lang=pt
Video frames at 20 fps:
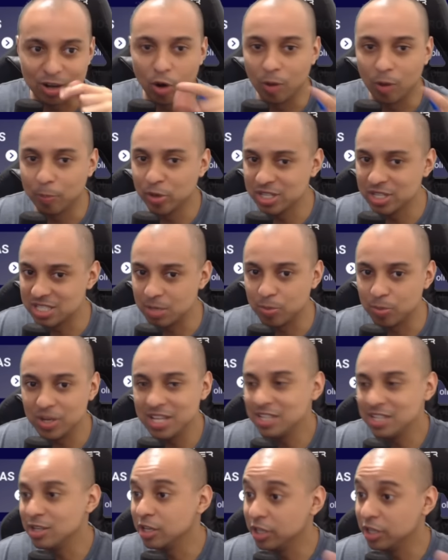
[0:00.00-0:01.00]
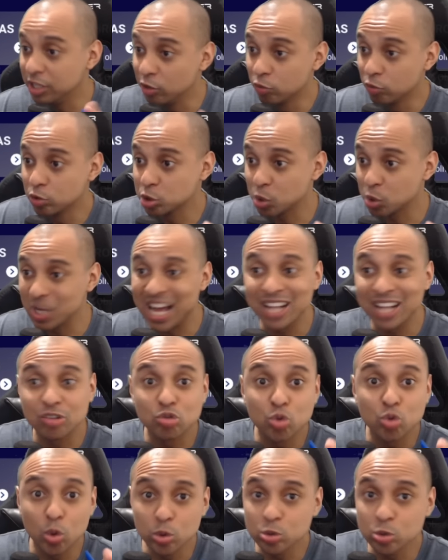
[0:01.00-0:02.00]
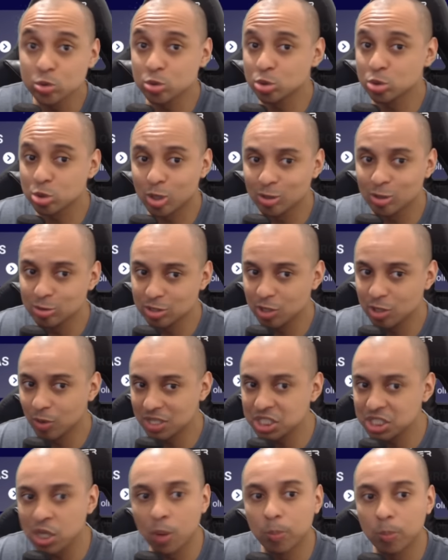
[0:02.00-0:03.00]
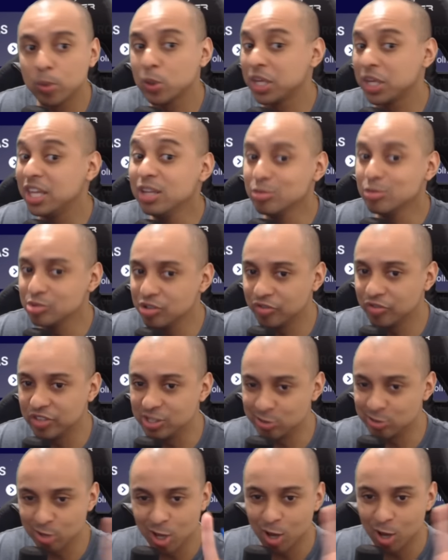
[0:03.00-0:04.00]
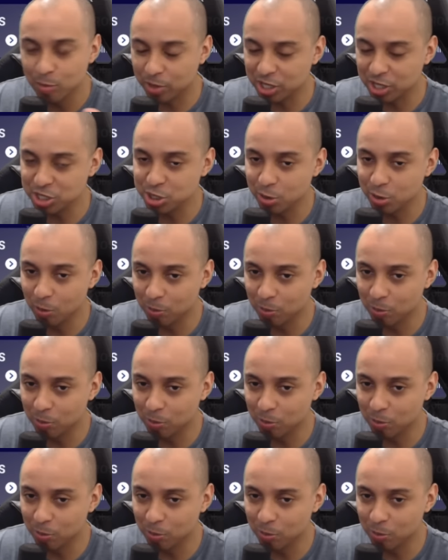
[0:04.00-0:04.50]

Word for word: Ó, por exemplo, eu vou jogar todos os jogos que eu achar um pouquinho difícil, porque a gente não